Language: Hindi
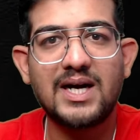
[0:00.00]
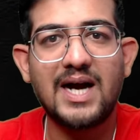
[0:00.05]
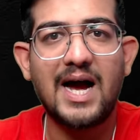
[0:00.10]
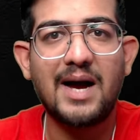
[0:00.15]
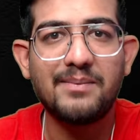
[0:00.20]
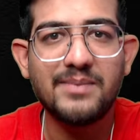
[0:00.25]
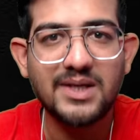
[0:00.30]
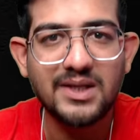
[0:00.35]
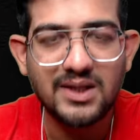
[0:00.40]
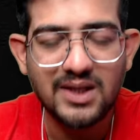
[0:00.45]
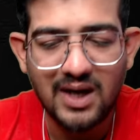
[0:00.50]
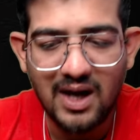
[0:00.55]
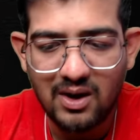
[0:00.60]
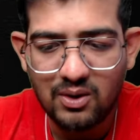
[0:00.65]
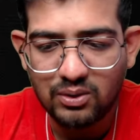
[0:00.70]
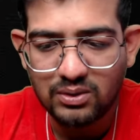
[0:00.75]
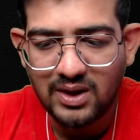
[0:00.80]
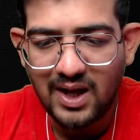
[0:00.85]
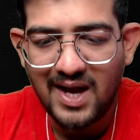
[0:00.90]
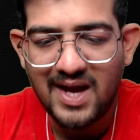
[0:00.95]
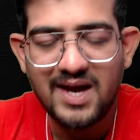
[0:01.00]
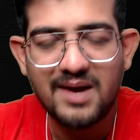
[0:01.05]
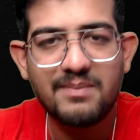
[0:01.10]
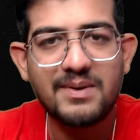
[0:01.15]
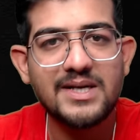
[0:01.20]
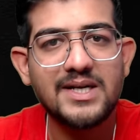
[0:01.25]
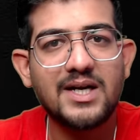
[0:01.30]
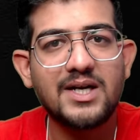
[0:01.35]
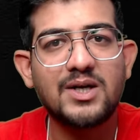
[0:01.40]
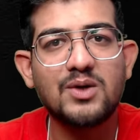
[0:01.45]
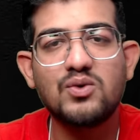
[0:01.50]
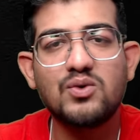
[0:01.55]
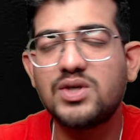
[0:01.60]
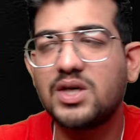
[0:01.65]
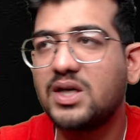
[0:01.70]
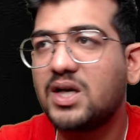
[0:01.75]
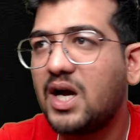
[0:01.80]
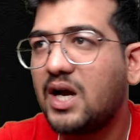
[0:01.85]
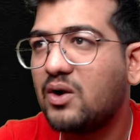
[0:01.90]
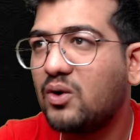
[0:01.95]
काम ही इतना होता है भैया
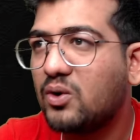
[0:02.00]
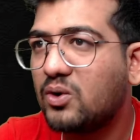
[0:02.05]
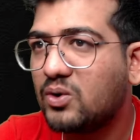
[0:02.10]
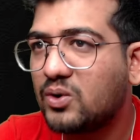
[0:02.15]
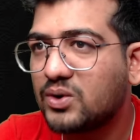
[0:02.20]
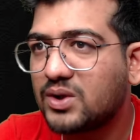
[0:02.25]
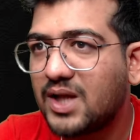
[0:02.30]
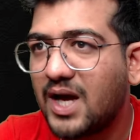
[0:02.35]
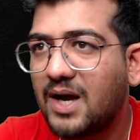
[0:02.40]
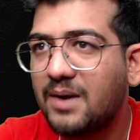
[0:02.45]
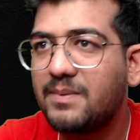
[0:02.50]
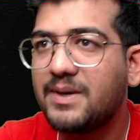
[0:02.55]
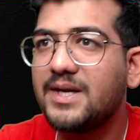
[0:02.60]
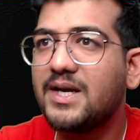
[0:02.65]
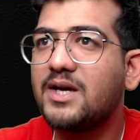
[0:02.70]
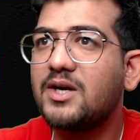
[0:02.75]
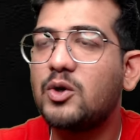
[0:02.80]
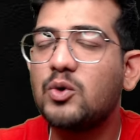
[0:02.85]
ट्यूशन का लोड होता है भैया